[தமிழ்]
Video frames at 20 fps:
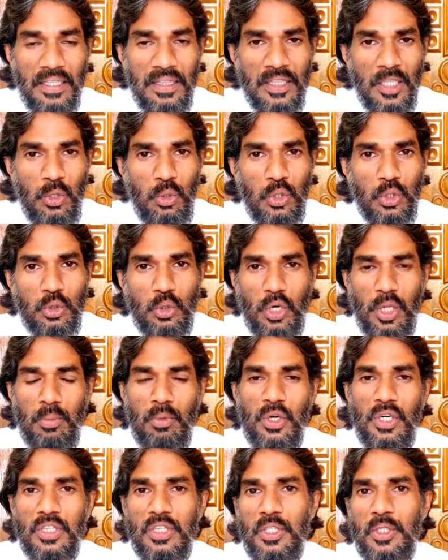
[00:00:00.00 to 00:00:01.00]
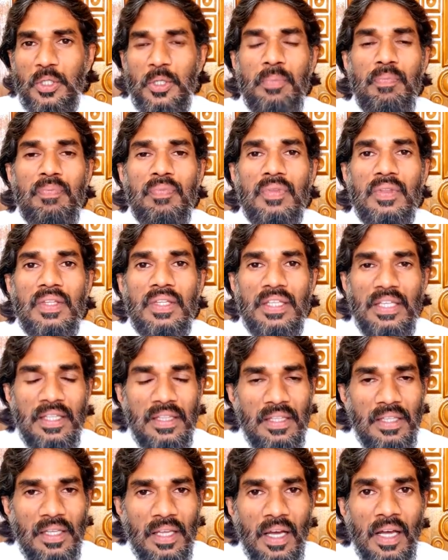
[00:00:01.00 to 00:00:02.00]
எந்த ஒரு துறைமுகத்துக்கும்
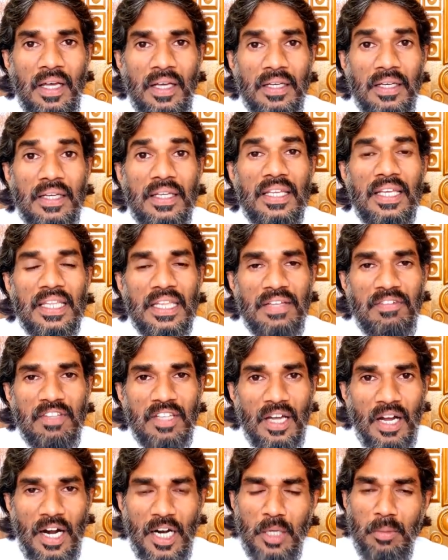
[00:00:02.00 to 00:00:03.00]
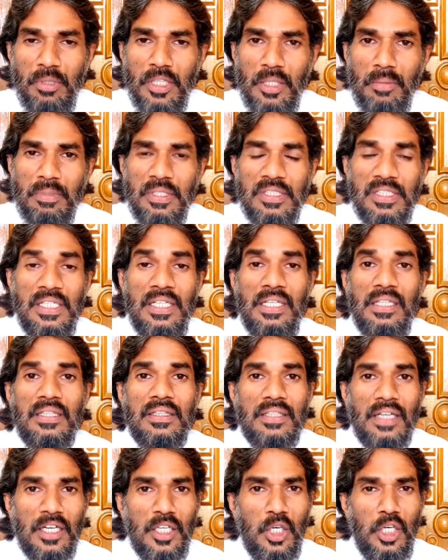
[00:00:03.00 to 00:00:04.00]
இந்தியா எந்தவித அனுமதியுமின்றி
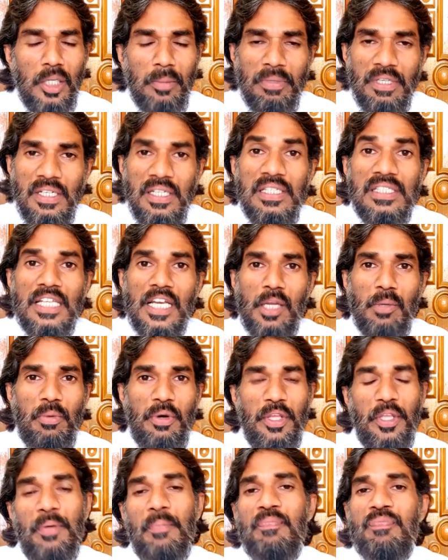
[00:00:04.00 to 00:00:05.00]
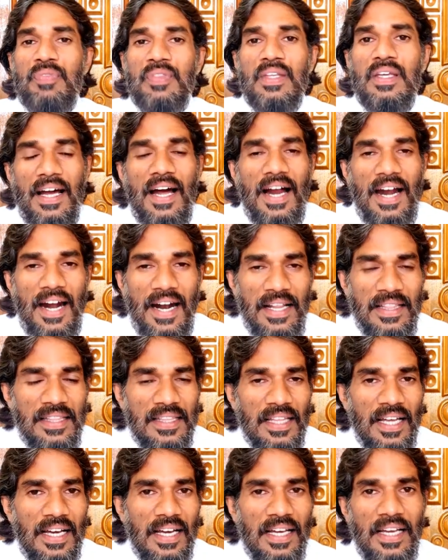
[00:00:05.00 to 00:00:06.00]
தடங்களுமின்றி செல்ல முடியும்
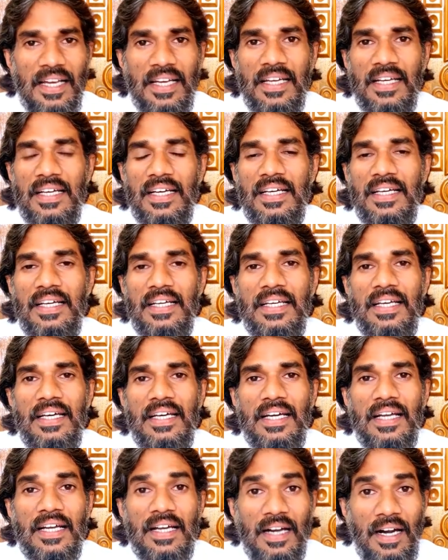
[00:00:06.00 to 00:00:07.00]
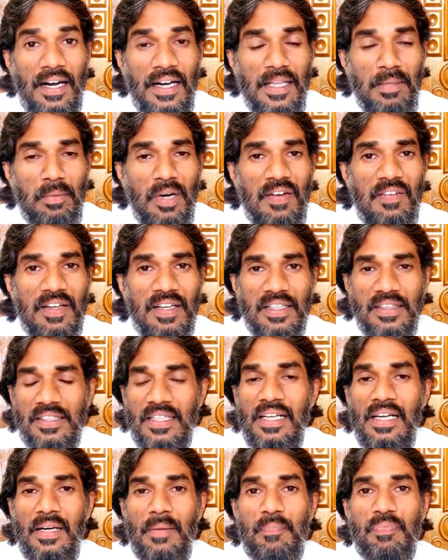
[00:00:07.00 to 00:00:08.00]
அடுத்ததாக காளி
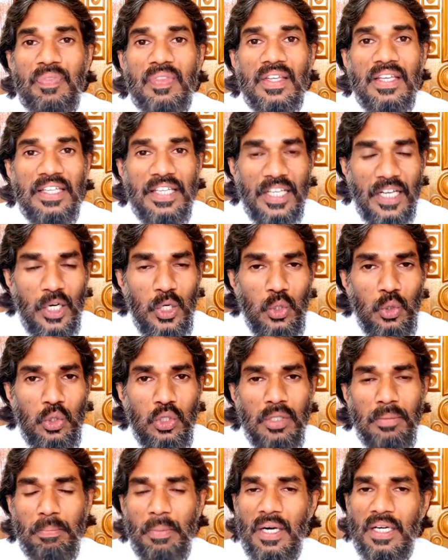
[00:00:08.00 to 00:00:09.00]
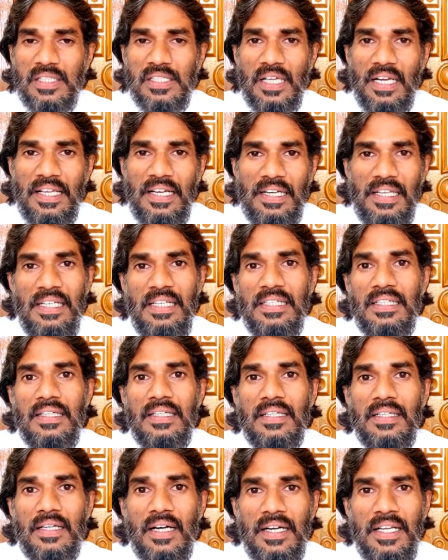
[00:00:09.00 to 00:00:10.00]
மாவட்டத்தில் இருநூறு பாடசாலைகளில்
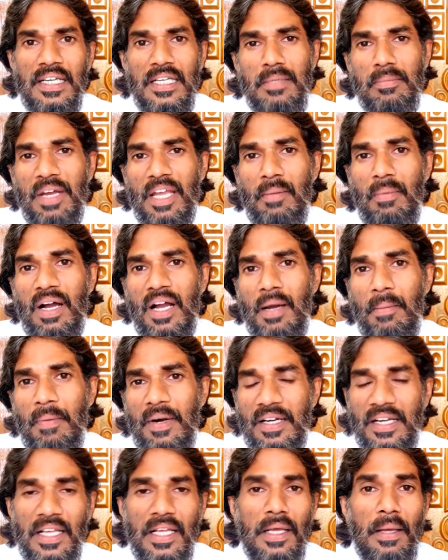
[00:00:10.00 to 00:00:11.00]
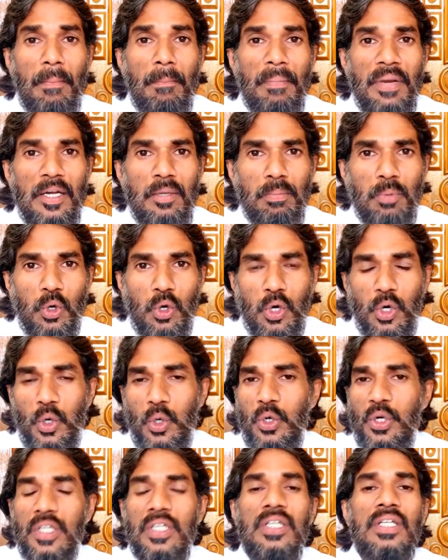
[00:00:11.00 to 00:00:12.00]
கணினி மயமாக்கப்பட்ட
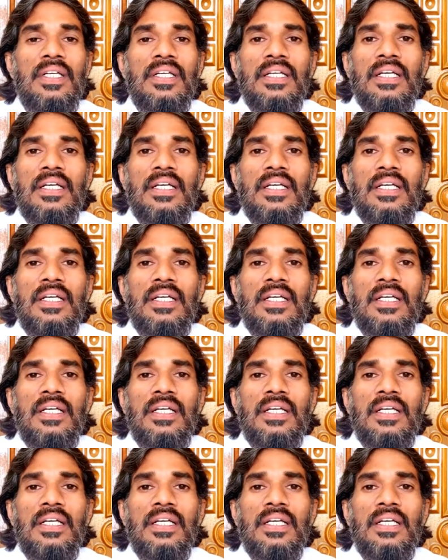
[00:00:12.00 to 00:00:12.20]
மென்பொருட்களோடு